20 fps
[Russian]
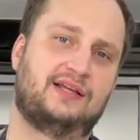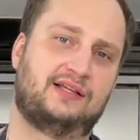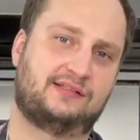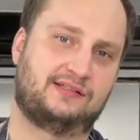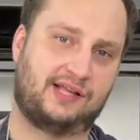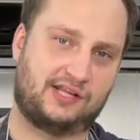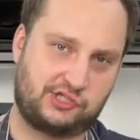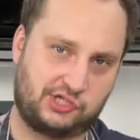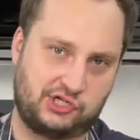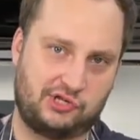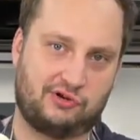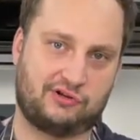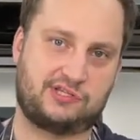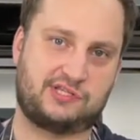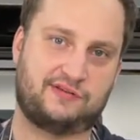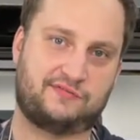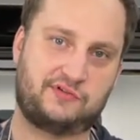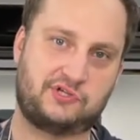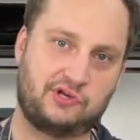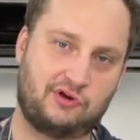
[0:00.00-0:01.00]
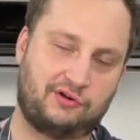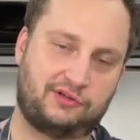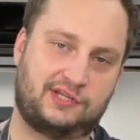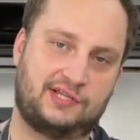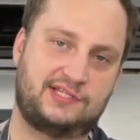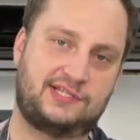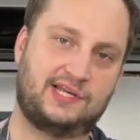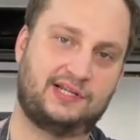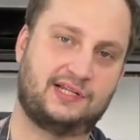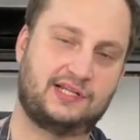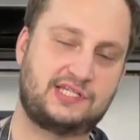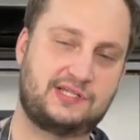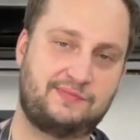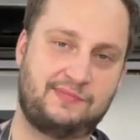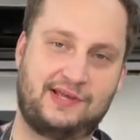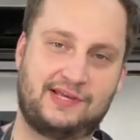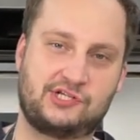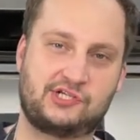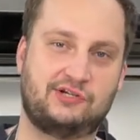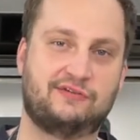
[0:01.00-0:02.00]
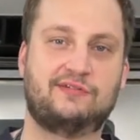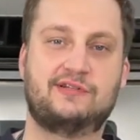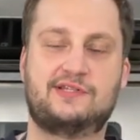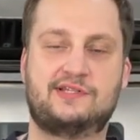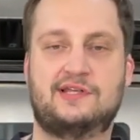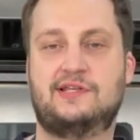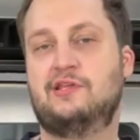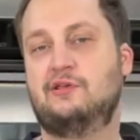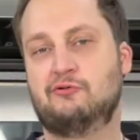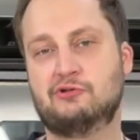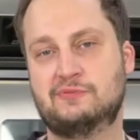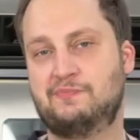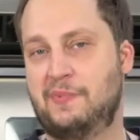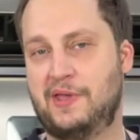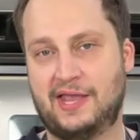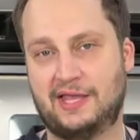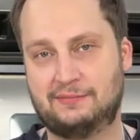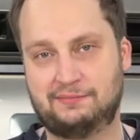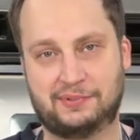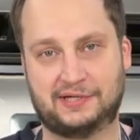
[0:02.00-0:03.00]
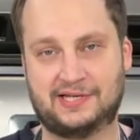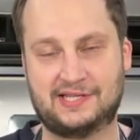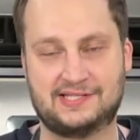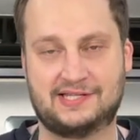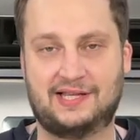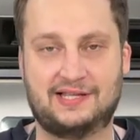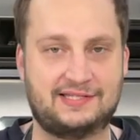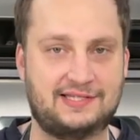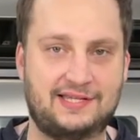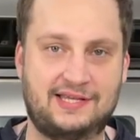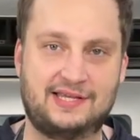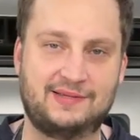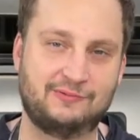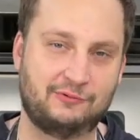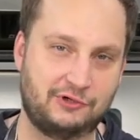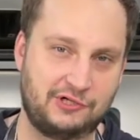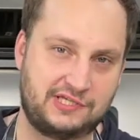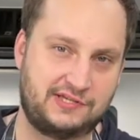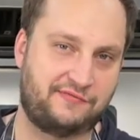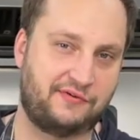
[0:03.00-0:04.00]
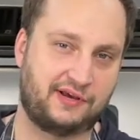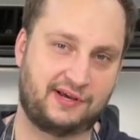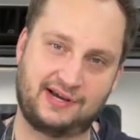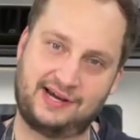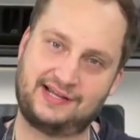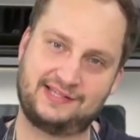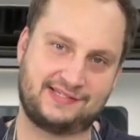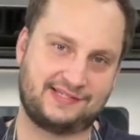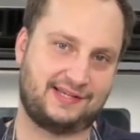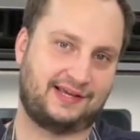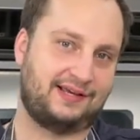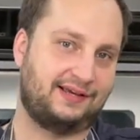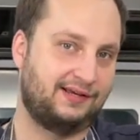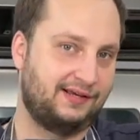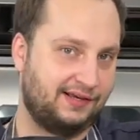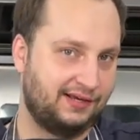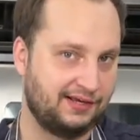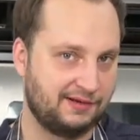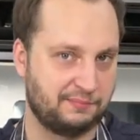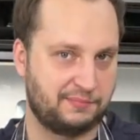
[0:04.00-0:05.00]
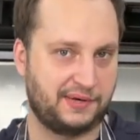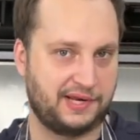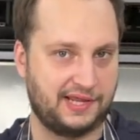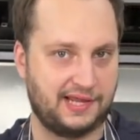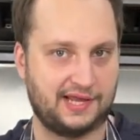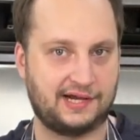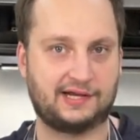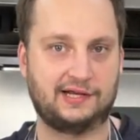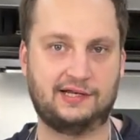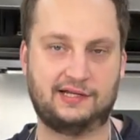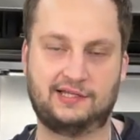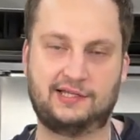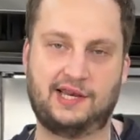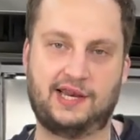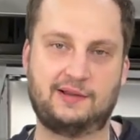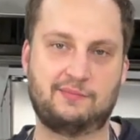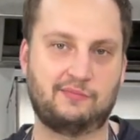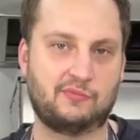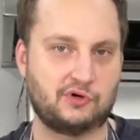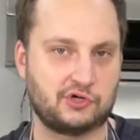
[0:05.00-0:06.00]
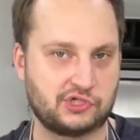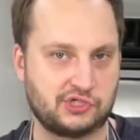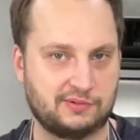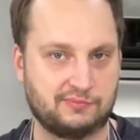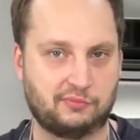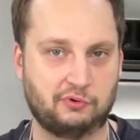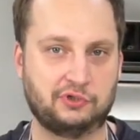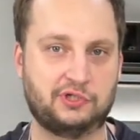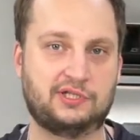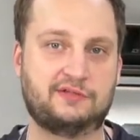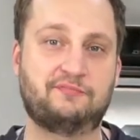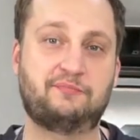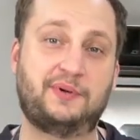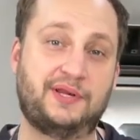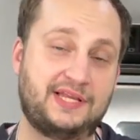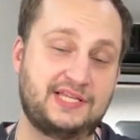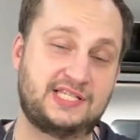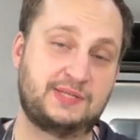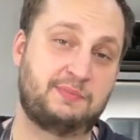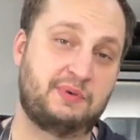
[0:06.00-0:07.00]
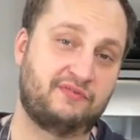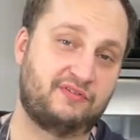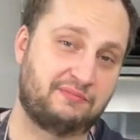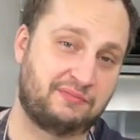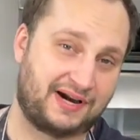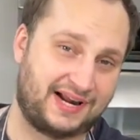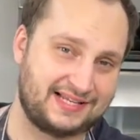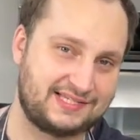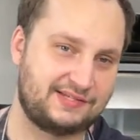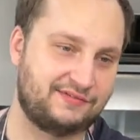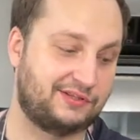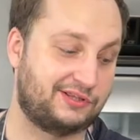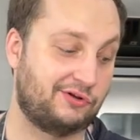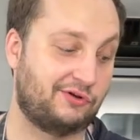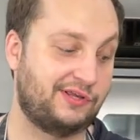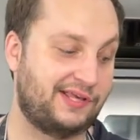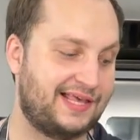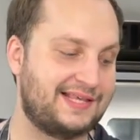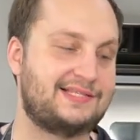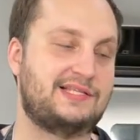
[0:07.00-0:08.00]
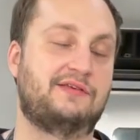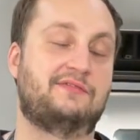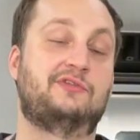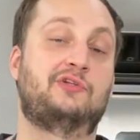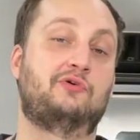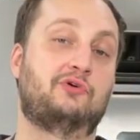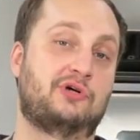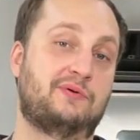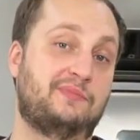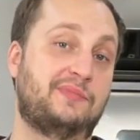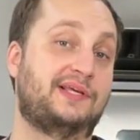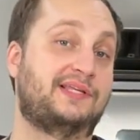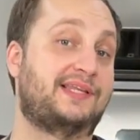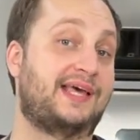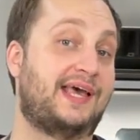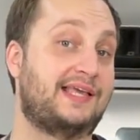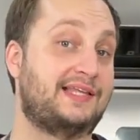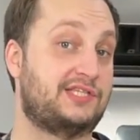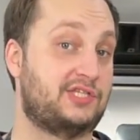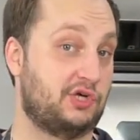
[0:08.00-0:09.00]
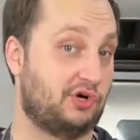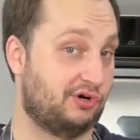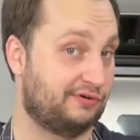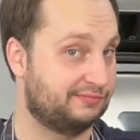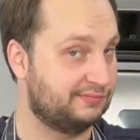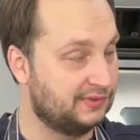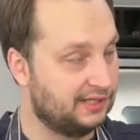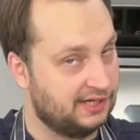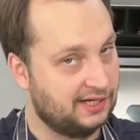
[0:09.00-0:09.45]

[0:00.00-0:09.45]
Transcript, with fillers: Начнется все это дело смешиваться, не успеет произойти эмульсификация – приехали. Крем можно будет, в принципе, выбрасывать, но если вдруг мы дойдем